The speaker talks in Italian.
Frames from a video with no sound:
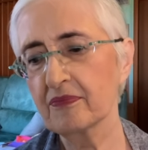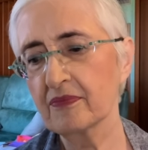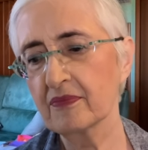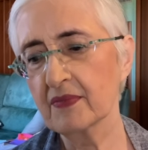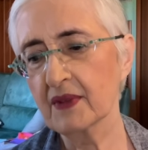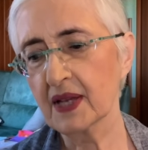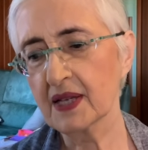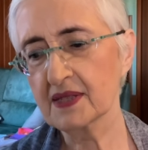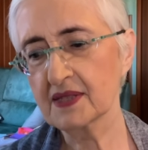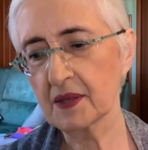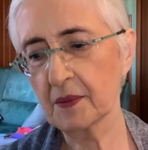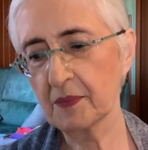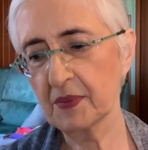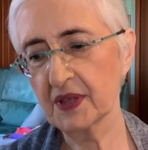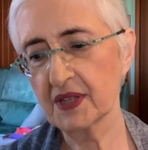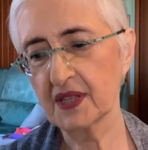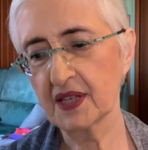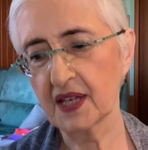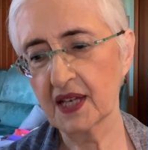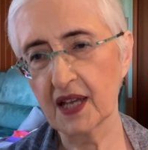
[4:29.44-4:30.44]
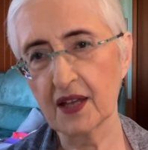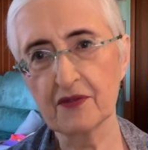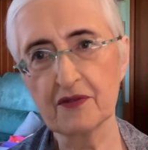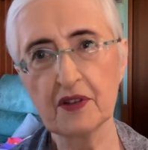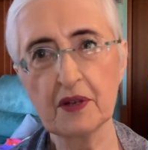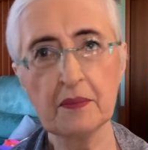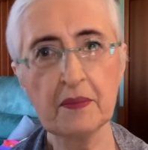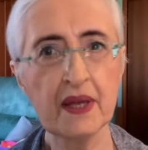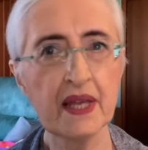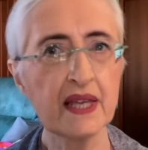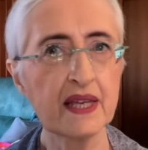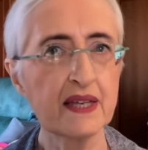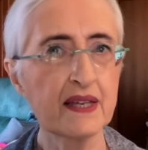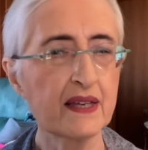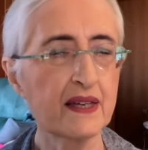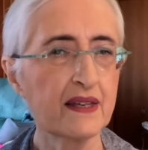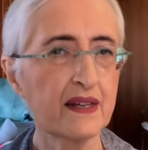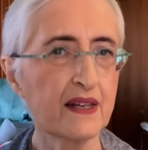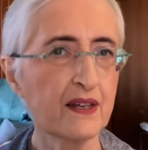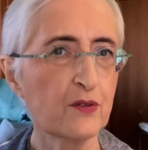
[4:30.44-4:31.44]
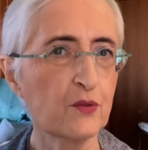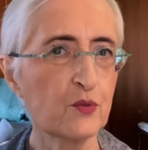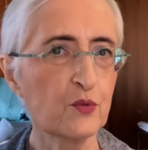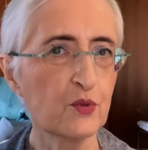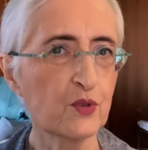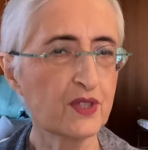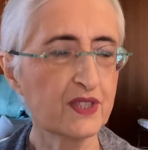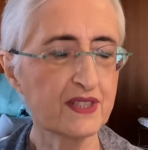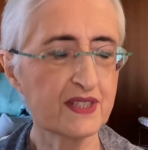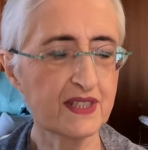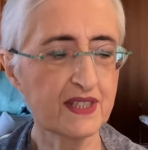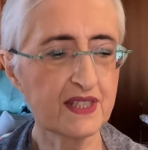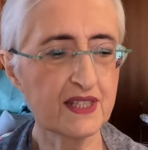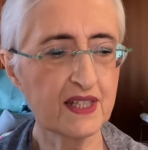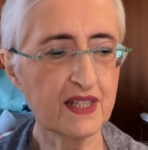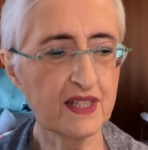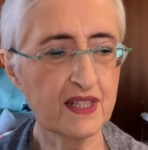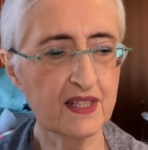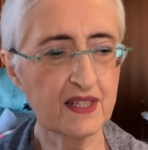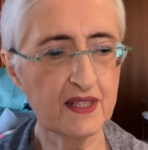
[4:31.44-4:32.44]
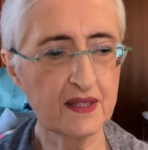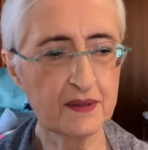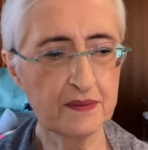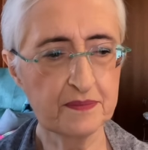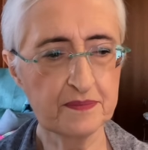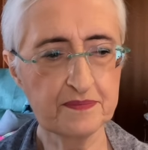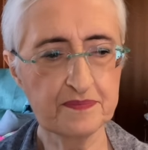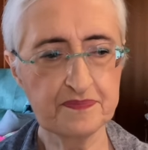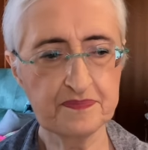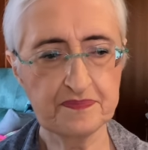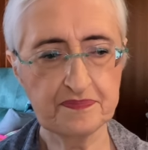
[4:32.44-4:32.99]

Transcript: che sapete che è filmmaker e comunque si... Um, ehm,